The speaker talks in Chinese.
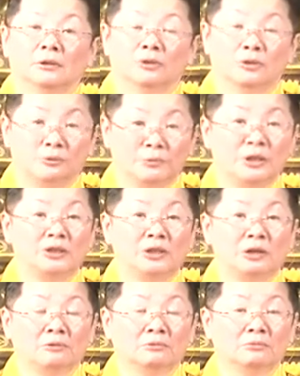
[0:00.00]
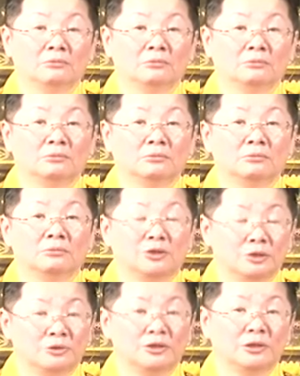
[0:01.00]
做密教
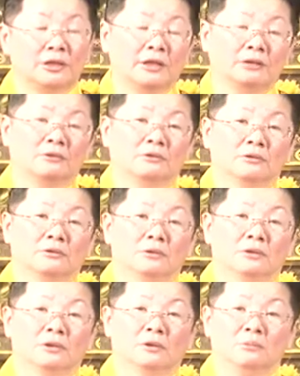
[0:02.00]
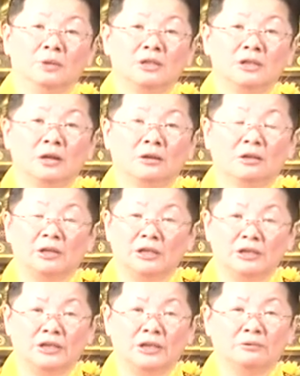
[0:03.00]
就是这样，密教
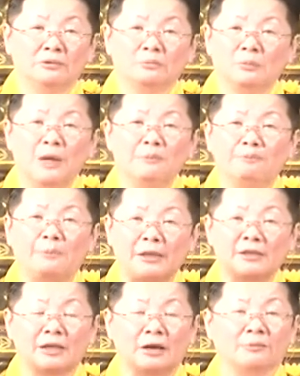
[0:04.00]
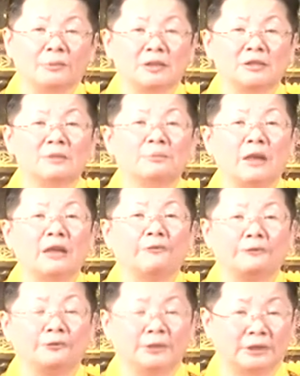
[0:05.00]
以前一般草民是没
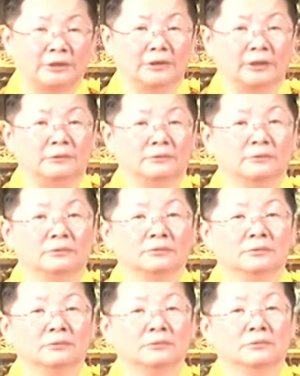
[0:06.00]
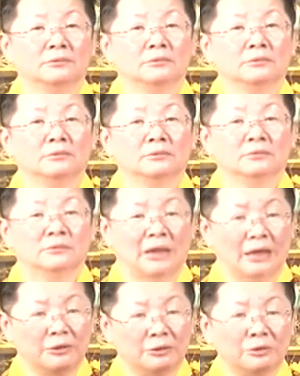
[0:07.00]
福德的，
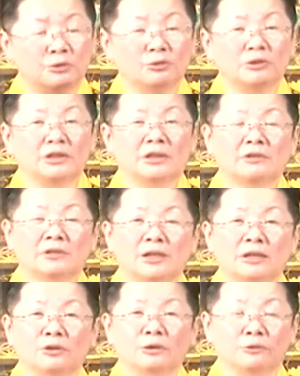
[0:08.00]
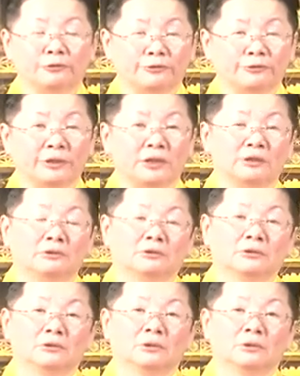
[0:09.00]
哪有说煮几道菜就有福的，
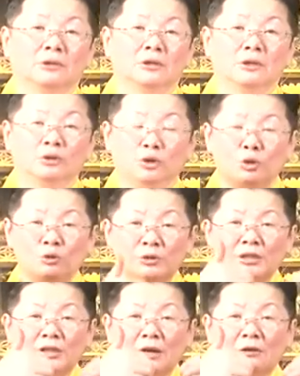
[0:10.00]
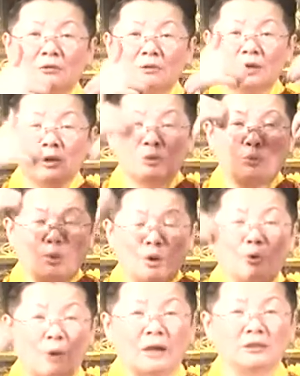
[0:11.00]
都是要。
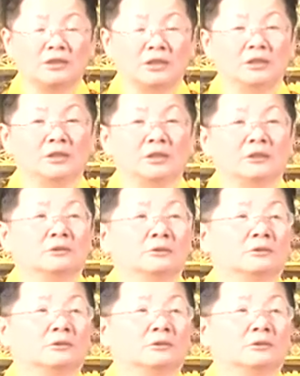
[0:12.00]
国王级的、